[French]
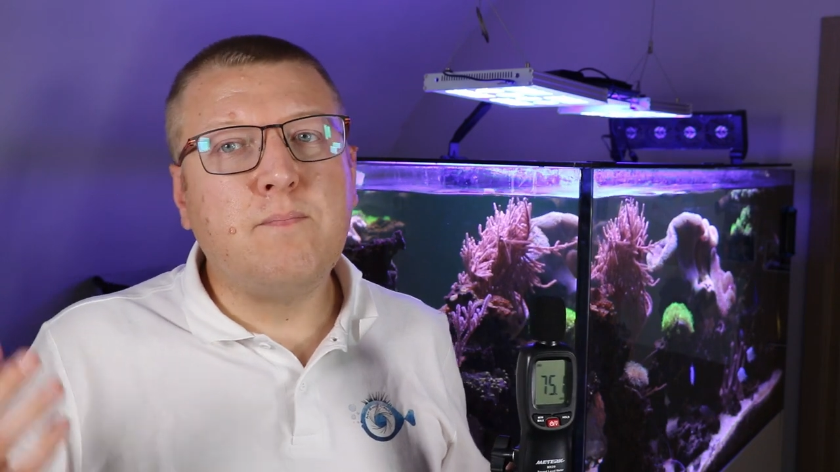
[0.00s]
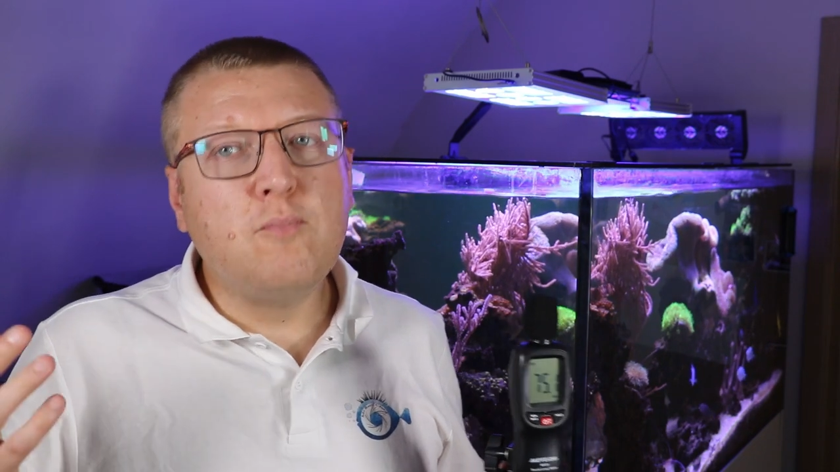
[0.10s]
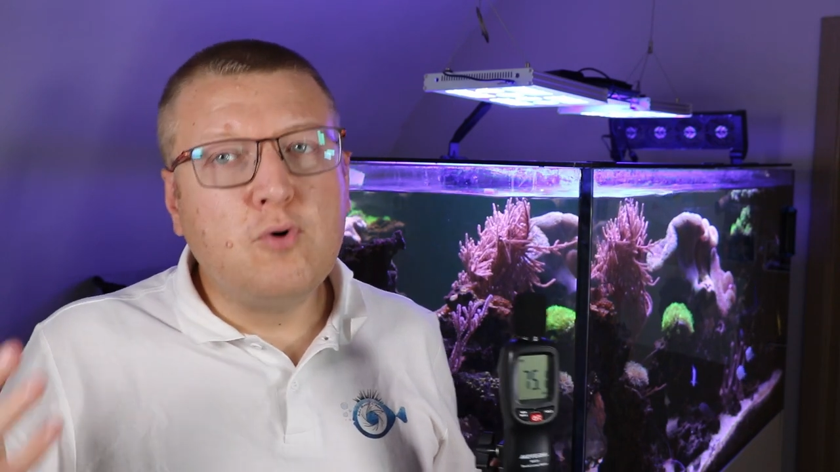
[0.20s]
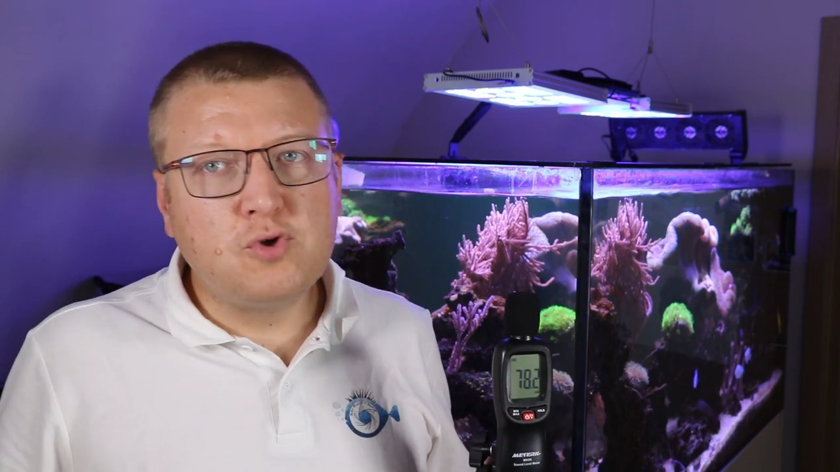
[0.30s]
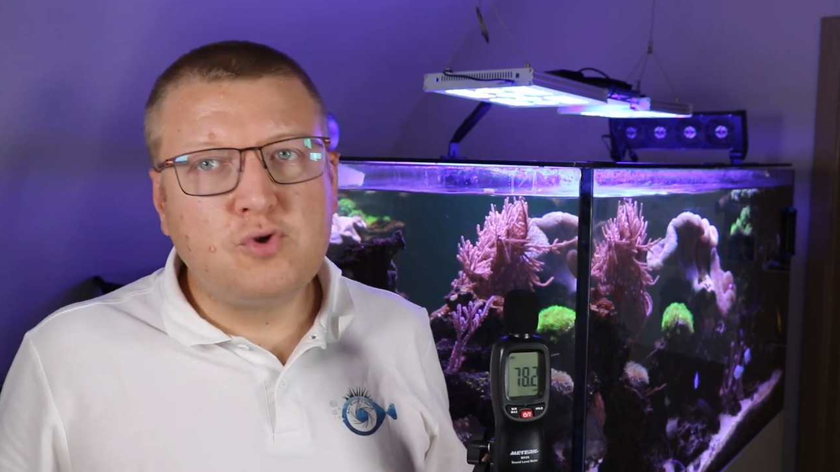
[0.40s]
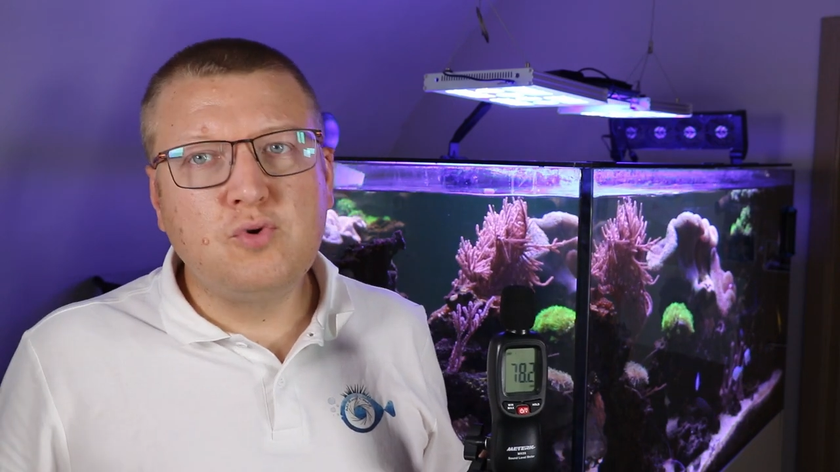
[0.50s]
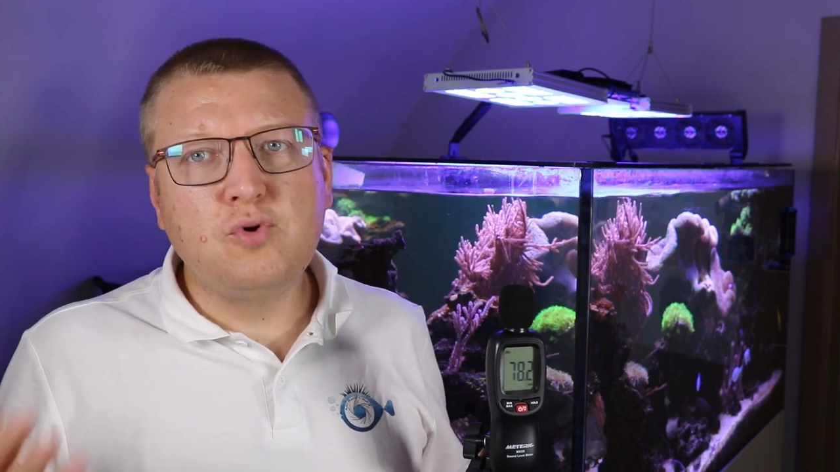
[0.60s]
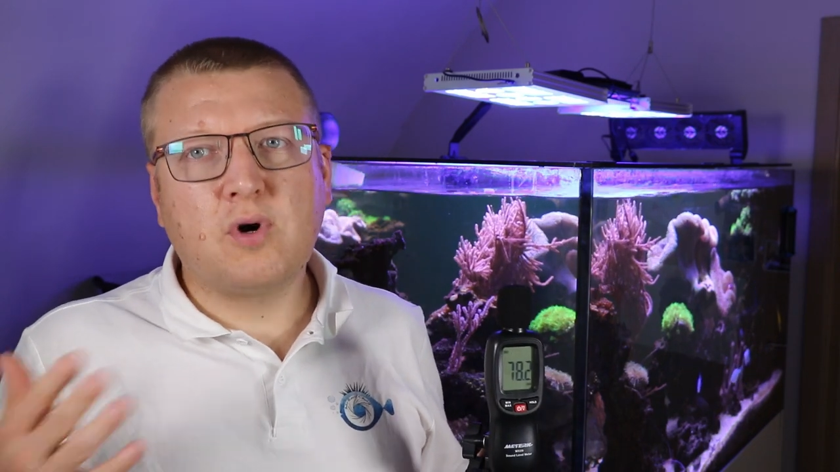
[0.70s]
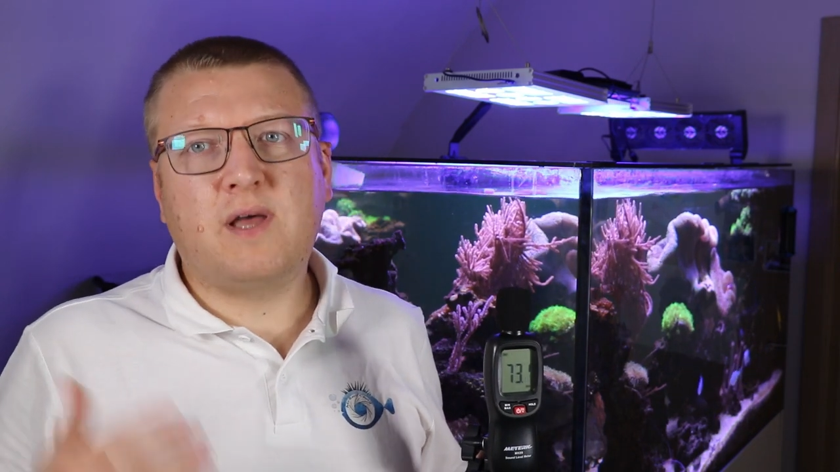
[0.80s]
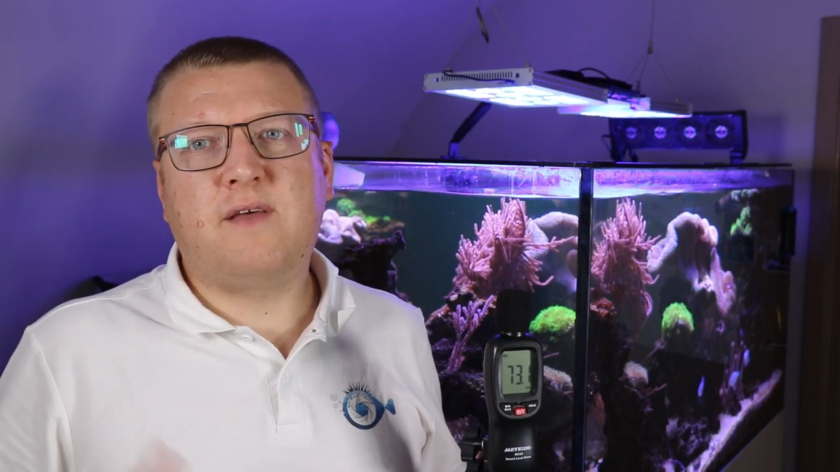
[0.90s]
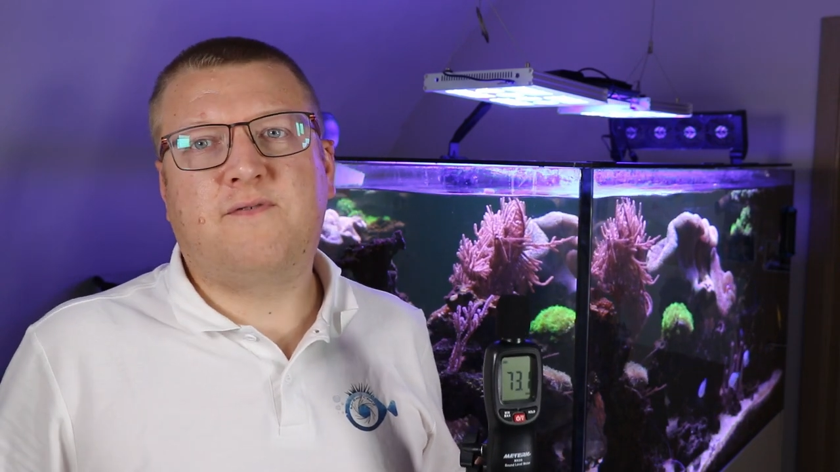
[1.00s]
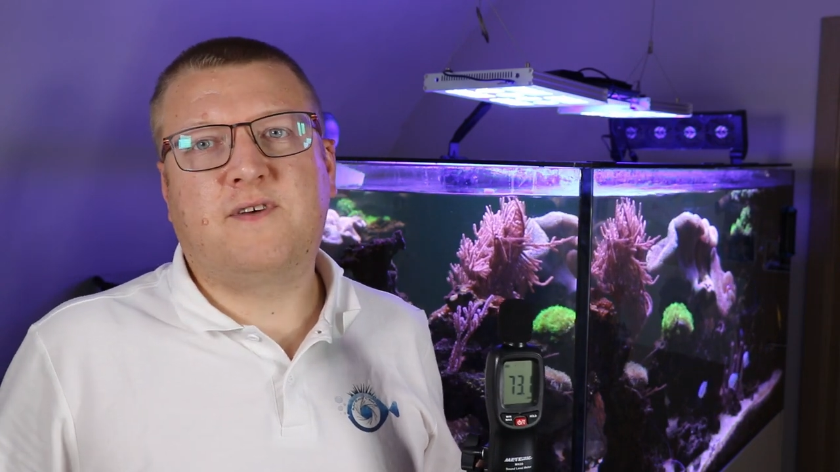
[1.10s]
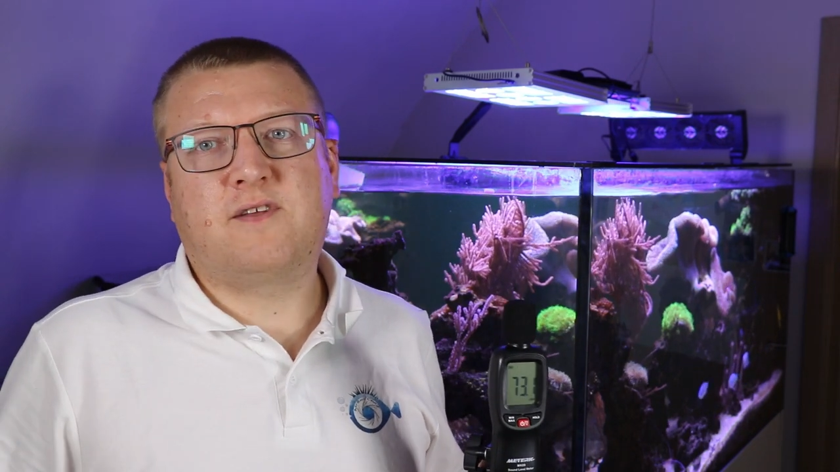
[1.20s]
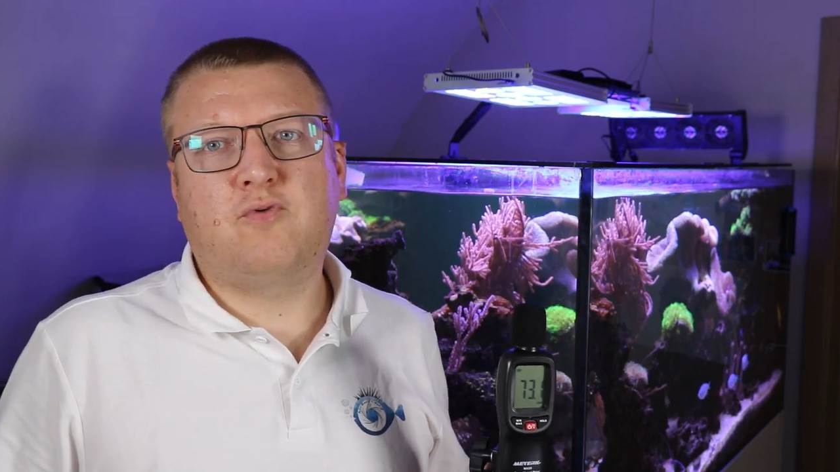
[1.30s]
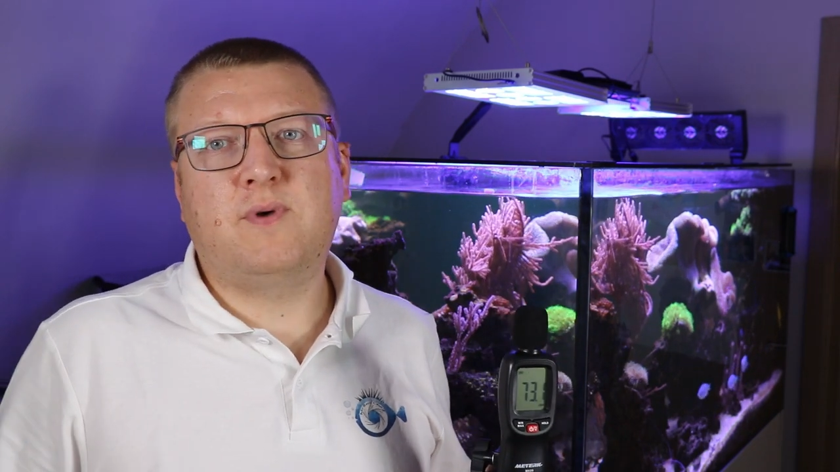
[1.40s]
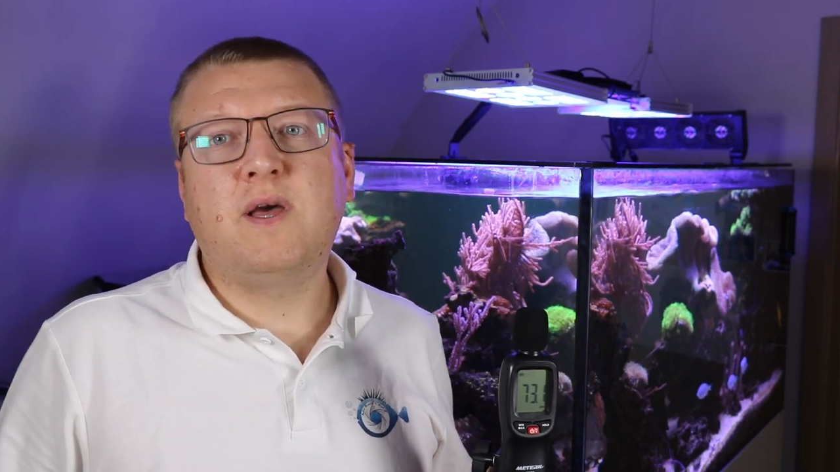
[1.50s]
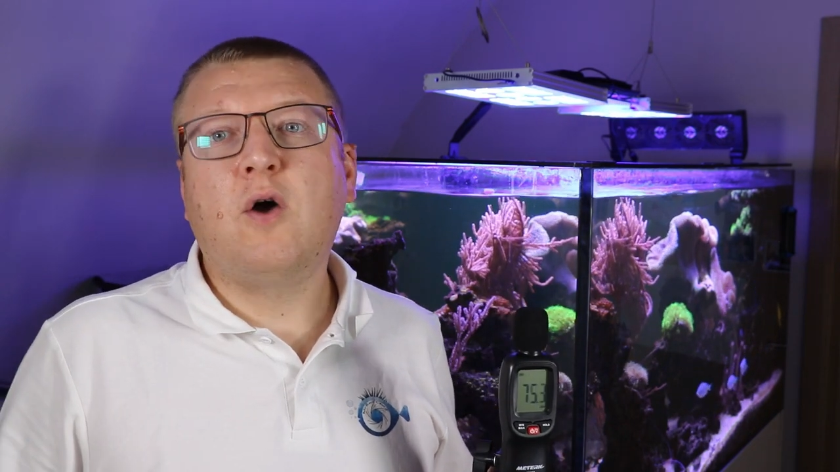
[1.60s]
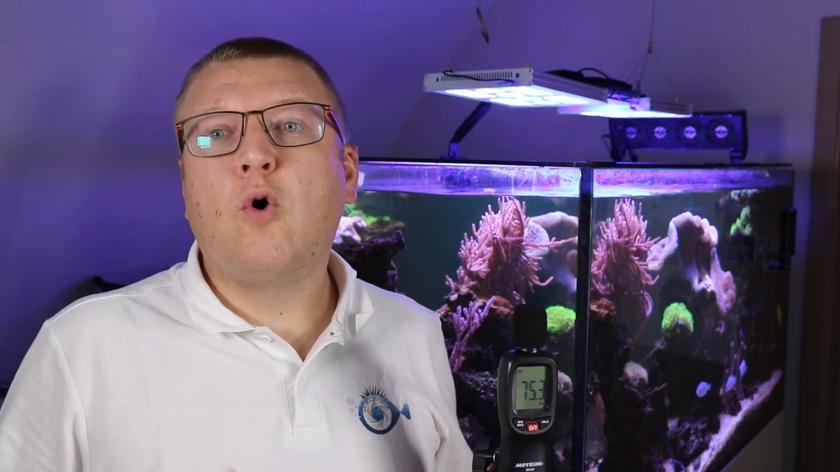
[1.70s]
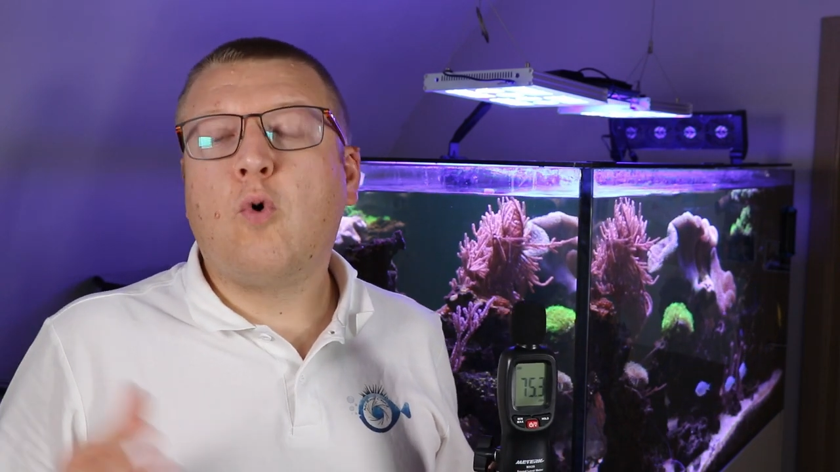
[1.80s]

mesures effectuées,